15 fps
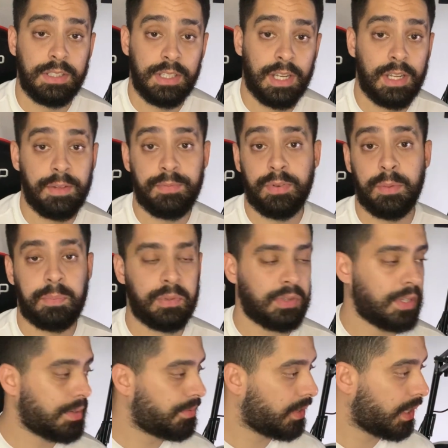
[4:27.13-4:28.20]
E aí foi pro
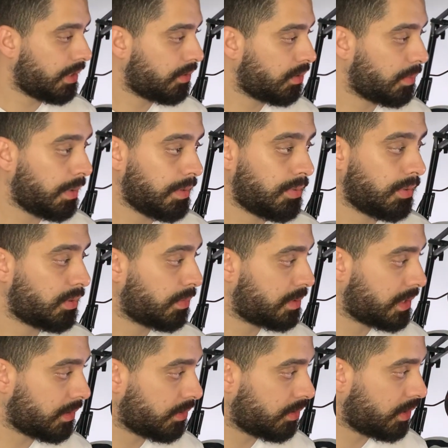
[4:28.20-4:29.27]
intervalo, tudo bem, voltou
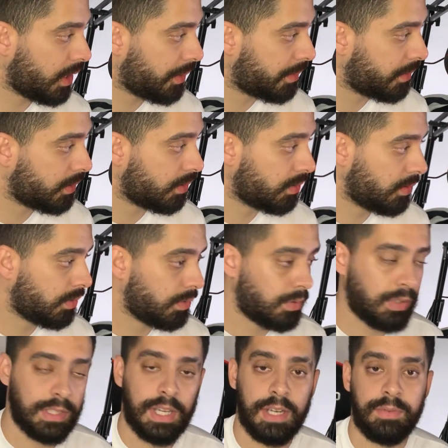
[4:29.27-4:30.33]
pro segundo tempo.
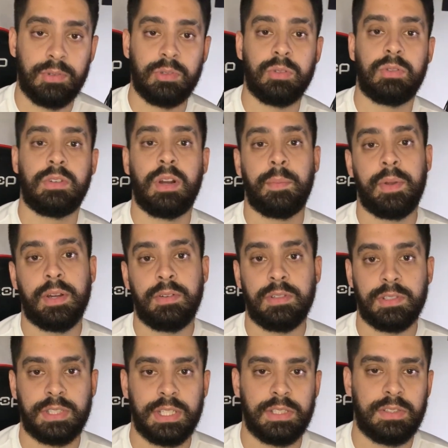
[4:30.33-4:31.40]
O Odaí voltou com o Gabriel
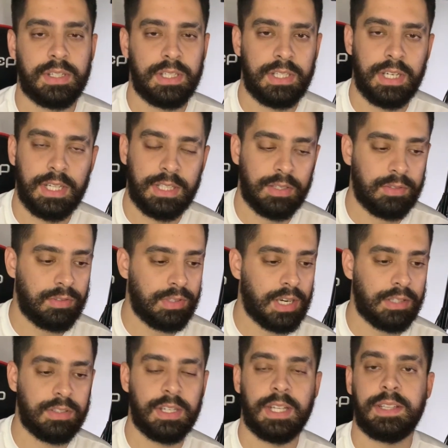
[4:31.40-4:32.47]
Inocêncio na direita no
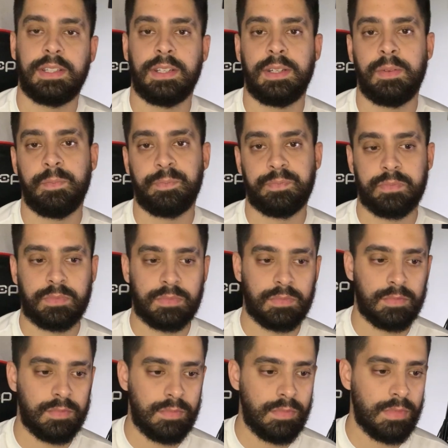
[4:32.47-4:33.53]
lugar do Natan,
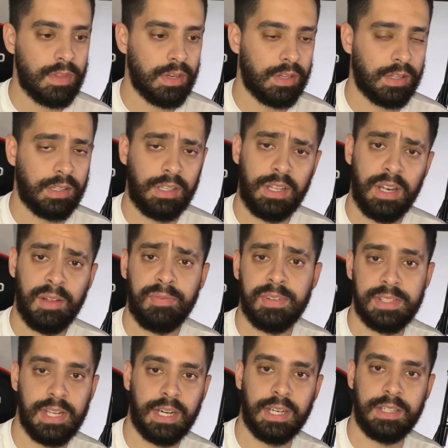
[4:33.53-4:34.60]
que nem
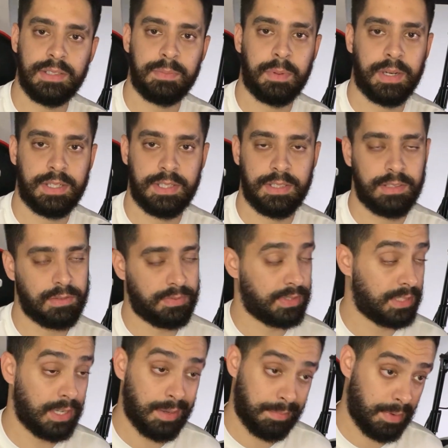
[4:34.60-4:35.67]
fazia grande partida, não
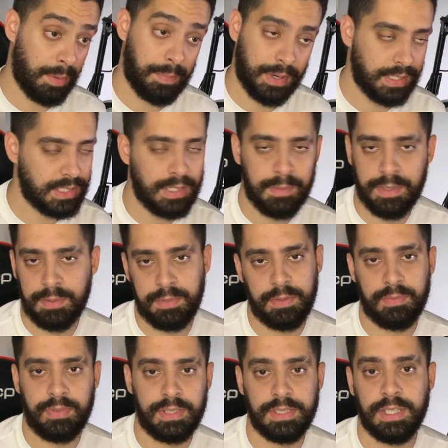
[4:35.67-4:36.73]
fazia má partida, mas também
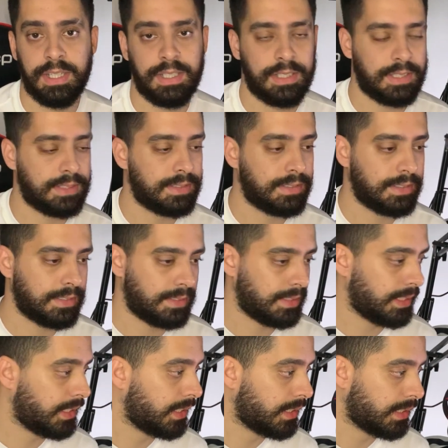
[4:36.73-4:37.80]
não fez nada na, na,
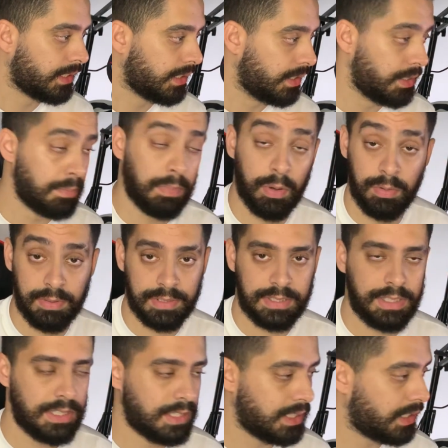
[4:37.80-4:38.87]
de bom
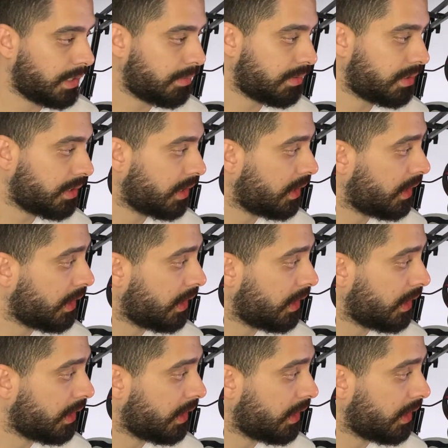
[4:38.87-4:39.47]
assim, digamos.